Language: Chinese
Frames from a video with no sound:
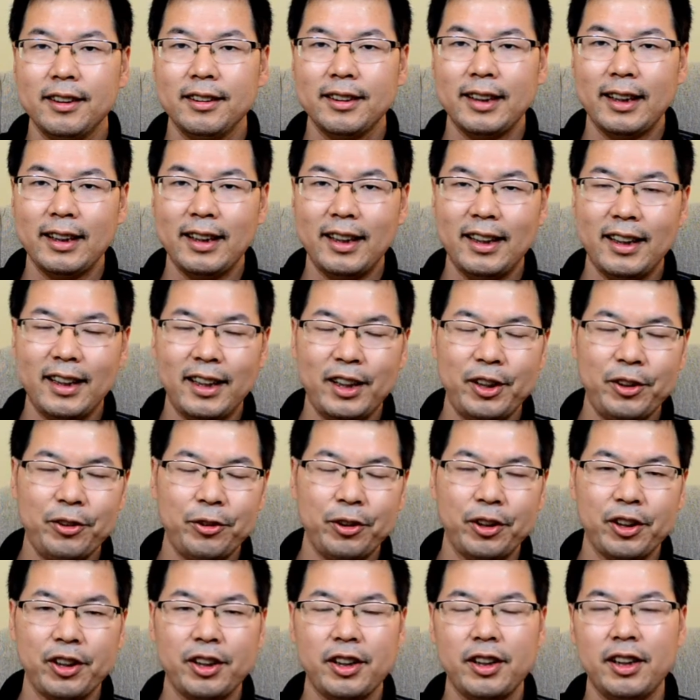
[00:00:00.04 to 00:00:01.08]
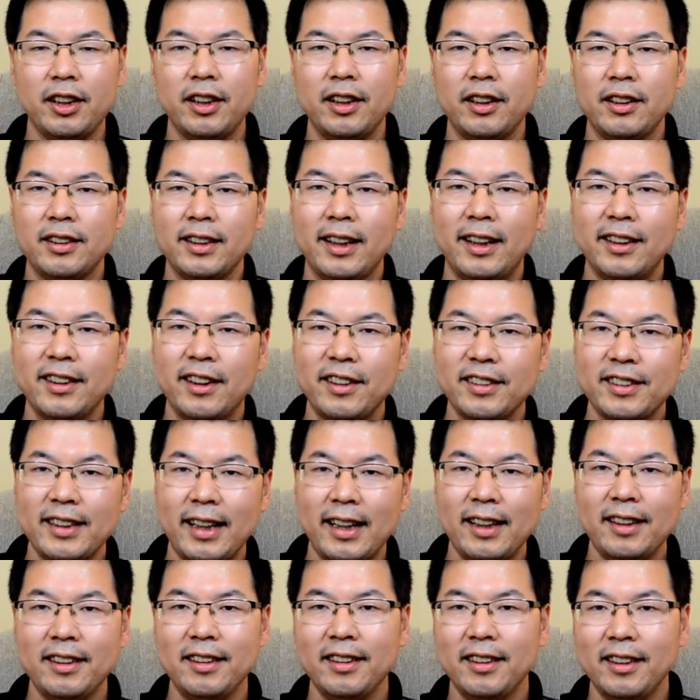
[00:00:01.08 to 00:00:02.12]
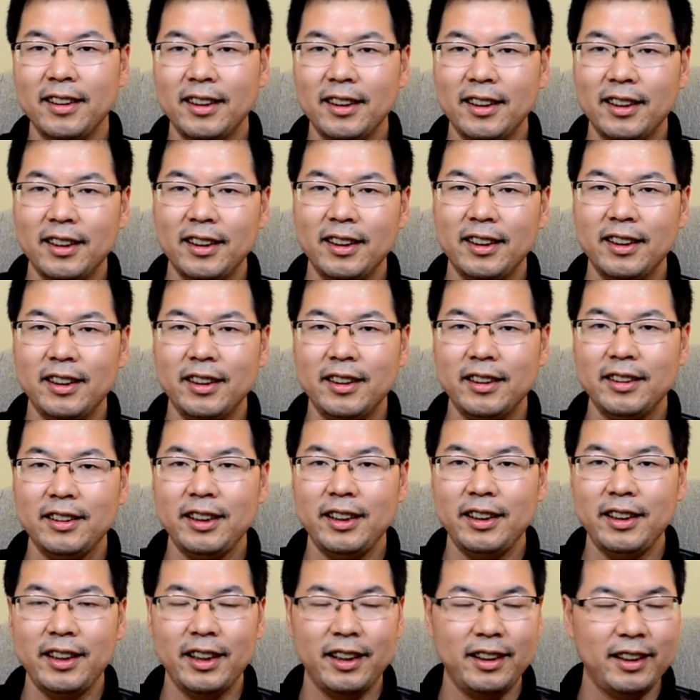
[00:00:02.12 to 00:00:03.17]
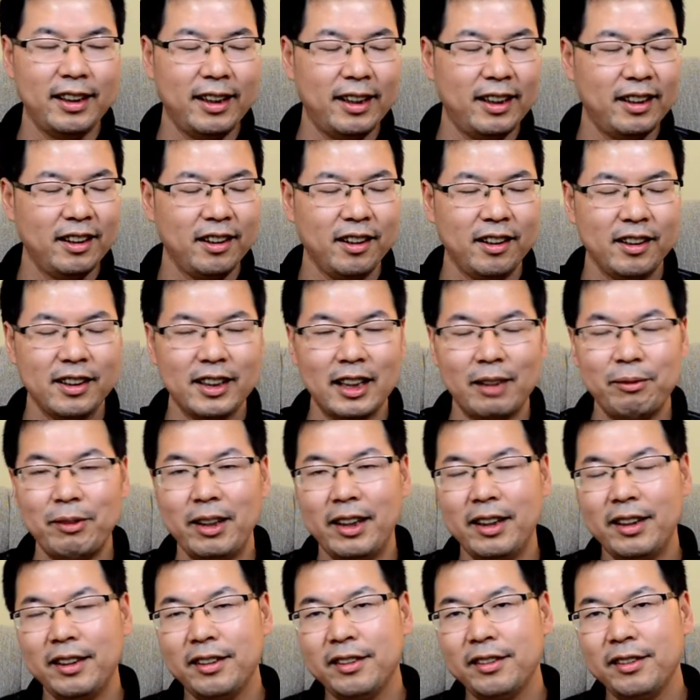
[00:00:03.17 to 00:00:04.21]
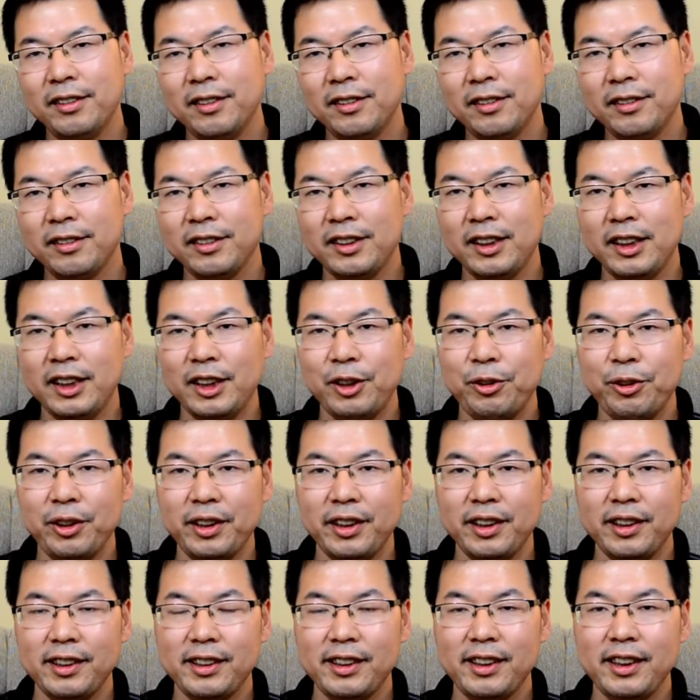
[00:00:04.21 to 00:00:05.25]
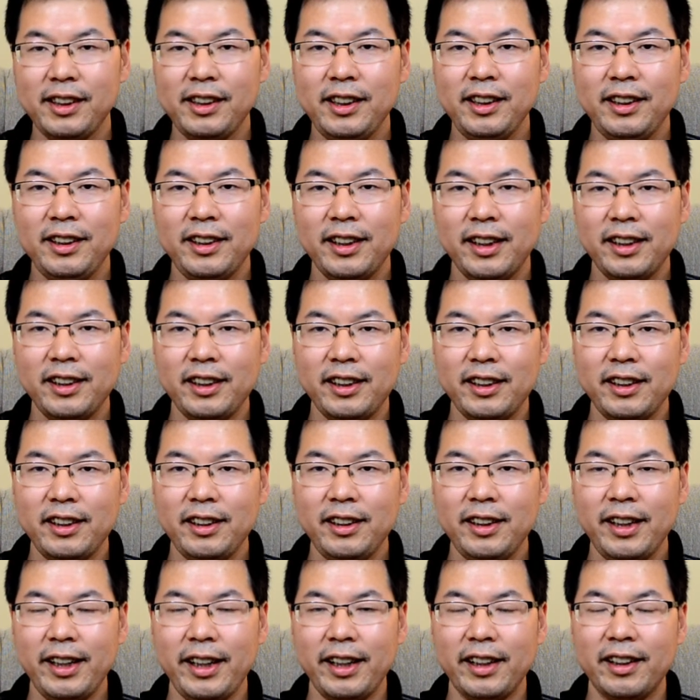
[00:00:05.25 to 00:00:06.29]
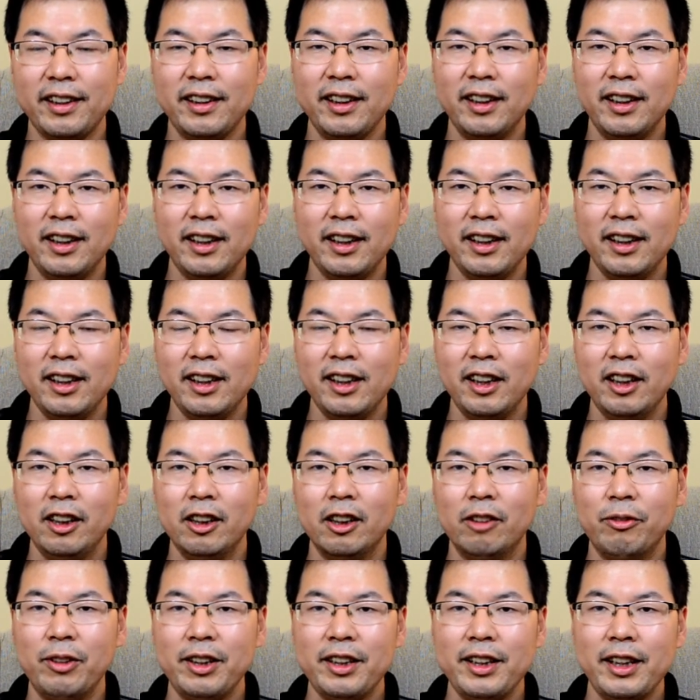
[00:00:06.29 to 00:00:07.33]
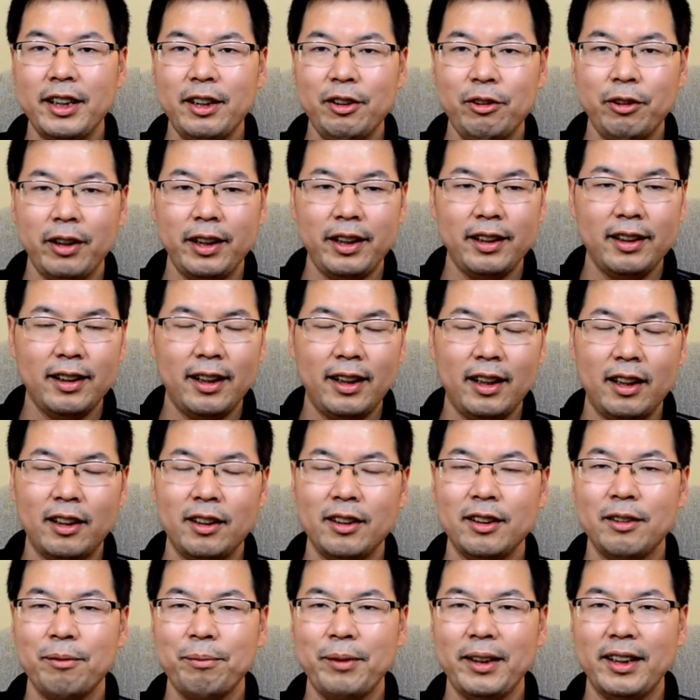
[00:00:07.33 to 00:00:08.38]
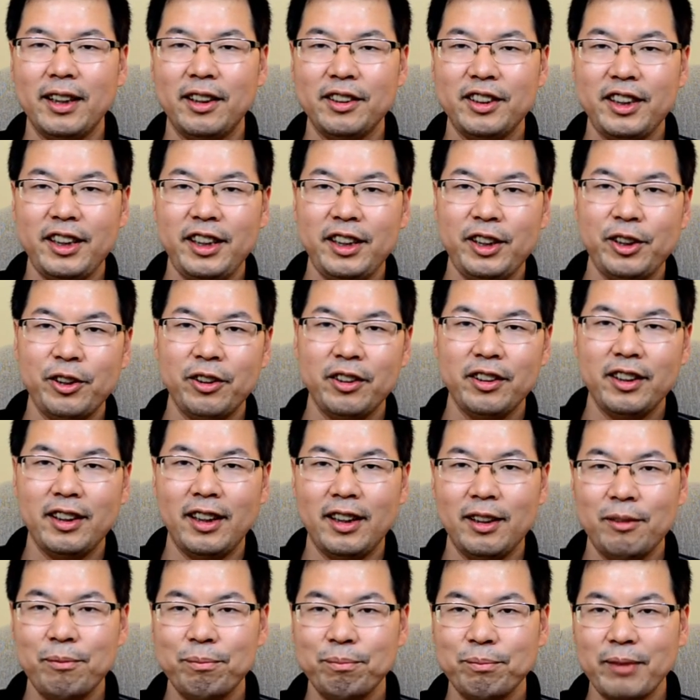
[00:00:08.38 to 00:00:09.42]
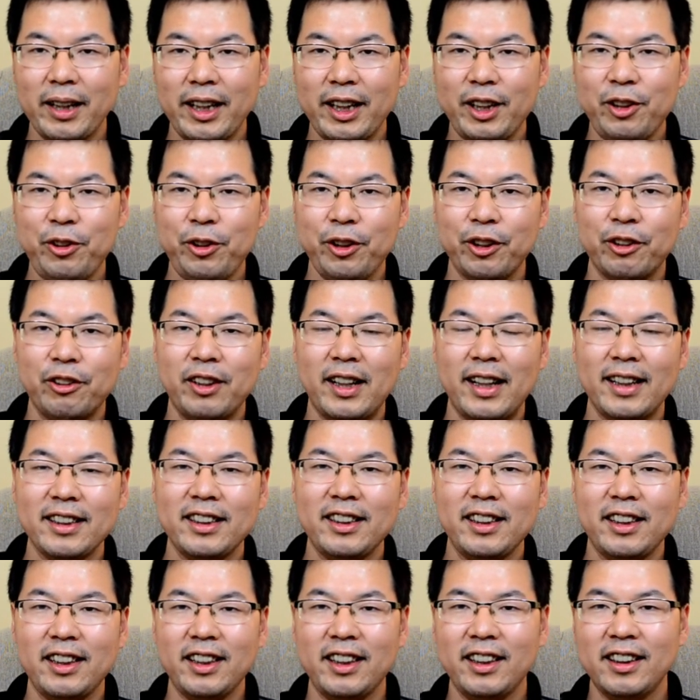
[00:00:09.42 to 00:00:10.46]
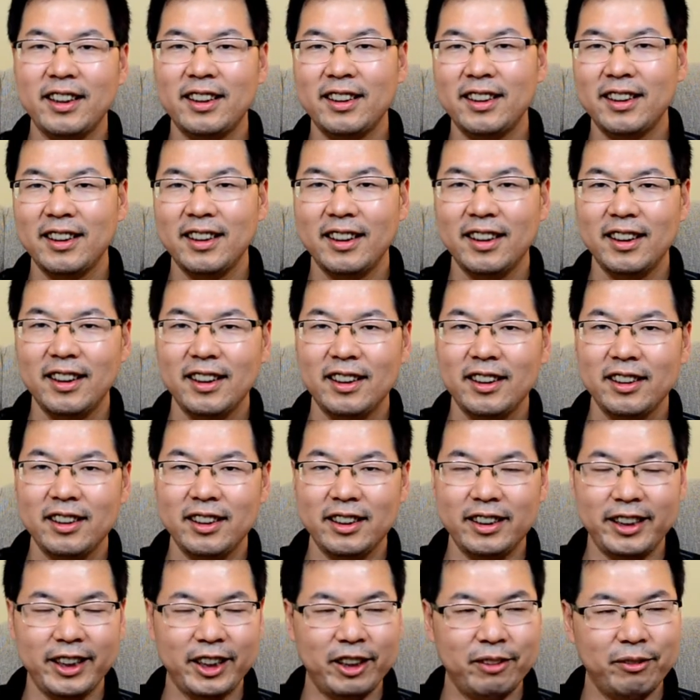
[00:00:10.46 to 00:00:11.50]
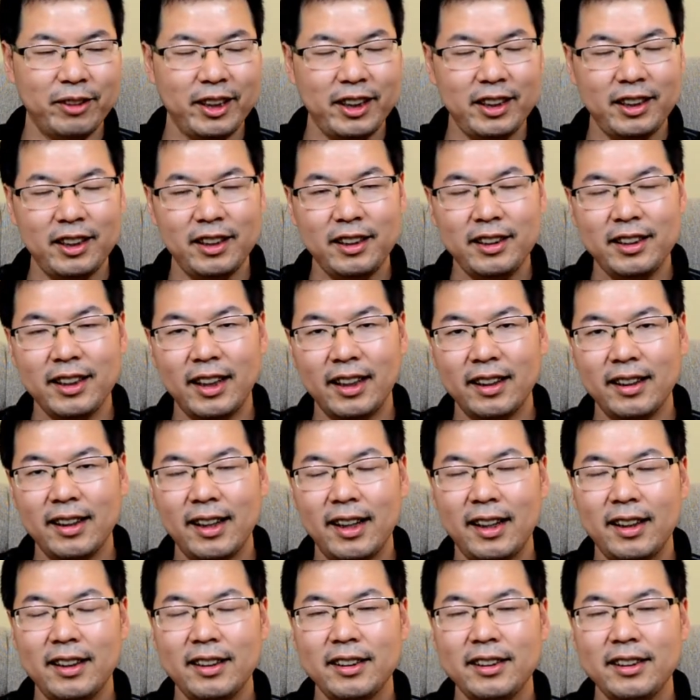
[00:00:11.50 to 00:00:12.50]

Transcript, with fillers: 大家好，我是淘淘三。今天呢，咱们继续新一千零一夜。我们先回到比较轻松的美女话题。以前我们已经讲了